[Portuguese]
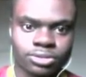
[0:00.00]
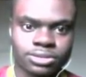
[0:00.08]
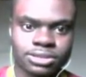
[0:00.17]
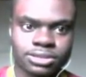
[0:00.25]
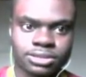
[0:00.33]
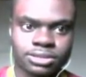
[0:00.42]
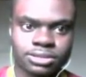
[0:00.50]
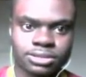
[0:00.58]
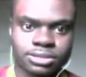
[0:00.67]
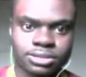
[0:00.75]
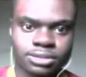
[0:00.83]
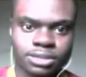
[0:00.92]

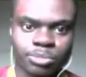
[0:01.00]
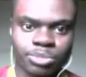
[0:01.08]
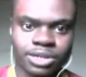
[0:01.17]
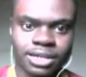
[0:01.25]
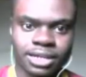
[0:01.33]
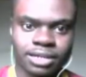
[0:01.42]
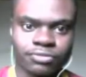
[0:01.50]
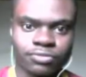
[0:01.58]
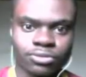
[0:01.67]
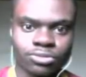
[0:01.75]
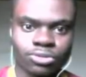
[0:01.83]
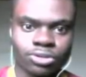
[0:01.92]
Nossa, que pancada,
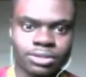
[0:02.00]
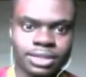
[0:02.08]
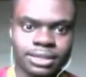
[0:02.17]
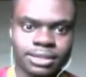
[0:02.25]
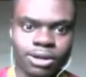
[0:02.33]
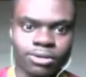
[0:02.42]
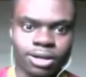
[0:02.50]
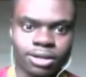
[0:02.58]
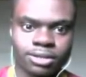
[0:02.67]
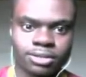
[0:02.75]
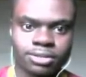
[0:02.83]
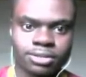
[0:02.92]
afundou o dedão,
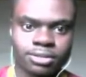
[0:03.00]
ó.